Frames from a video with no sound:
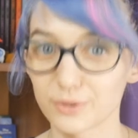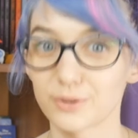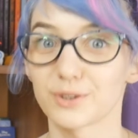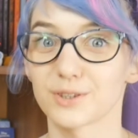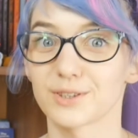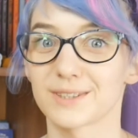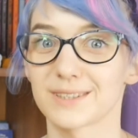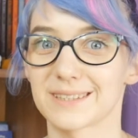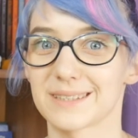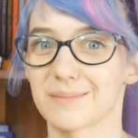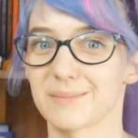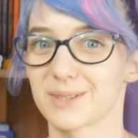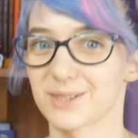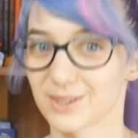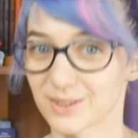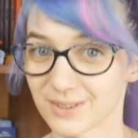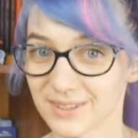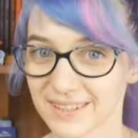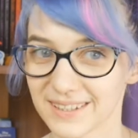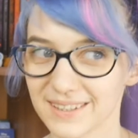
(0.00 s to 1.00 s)
to jest
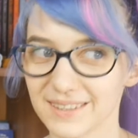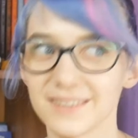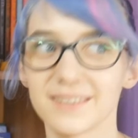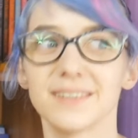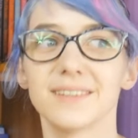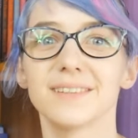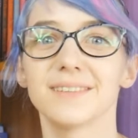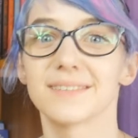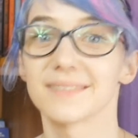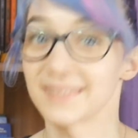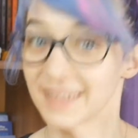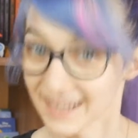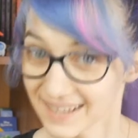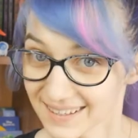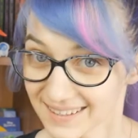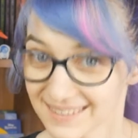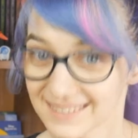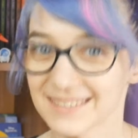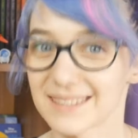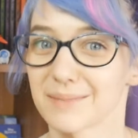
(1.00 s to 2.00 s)
zamierzone i
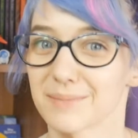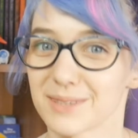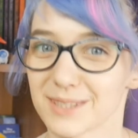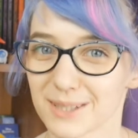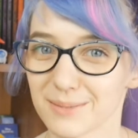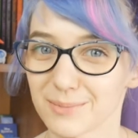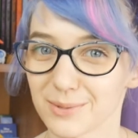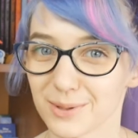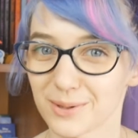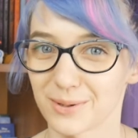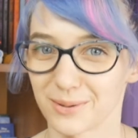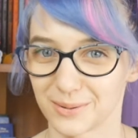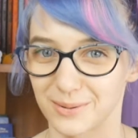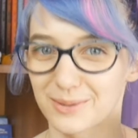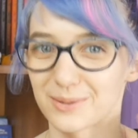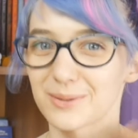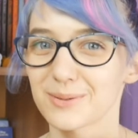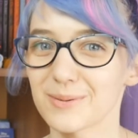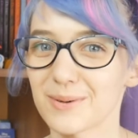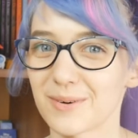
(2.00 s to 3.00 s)
tak zamierzam to
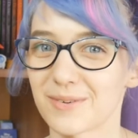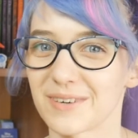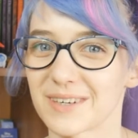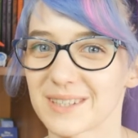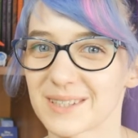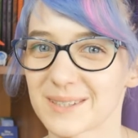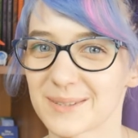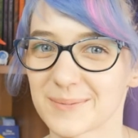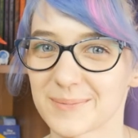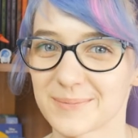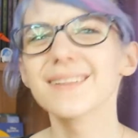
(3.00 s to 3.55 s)
kontynuować.